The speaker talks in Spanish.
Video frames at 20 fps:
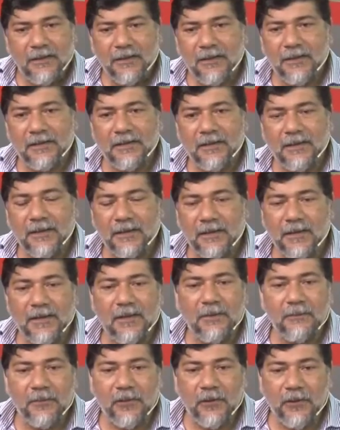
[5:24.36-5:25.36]
que se
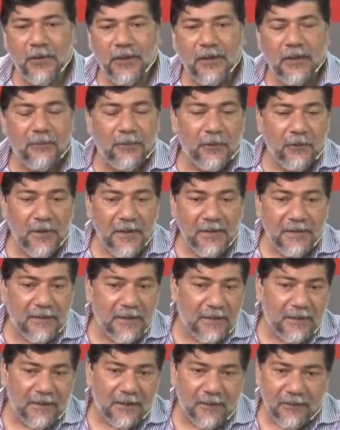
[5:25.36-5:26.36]
generan en la
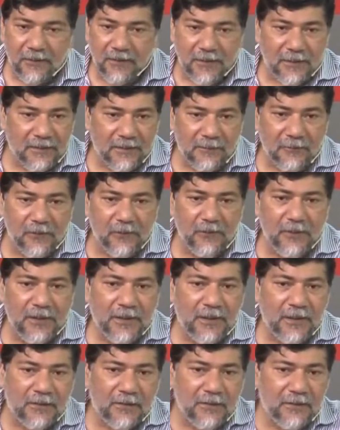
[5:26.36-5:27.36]
provincia y que estamos
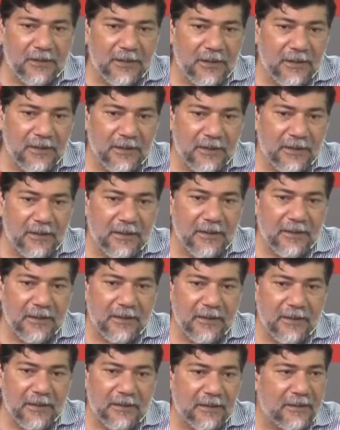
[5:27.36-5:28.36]
ubicados en el,
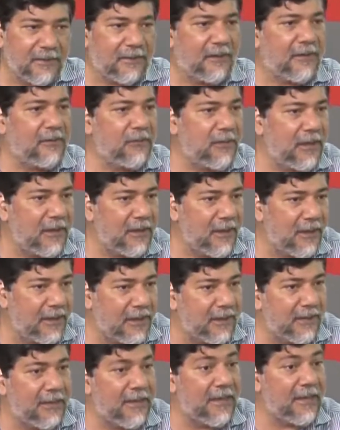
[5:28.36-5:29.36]
eh, tercer lugar del
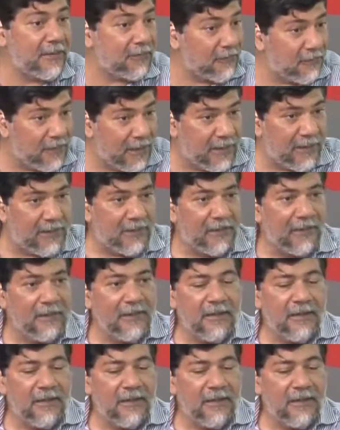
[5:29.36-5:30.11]
ranking nacional.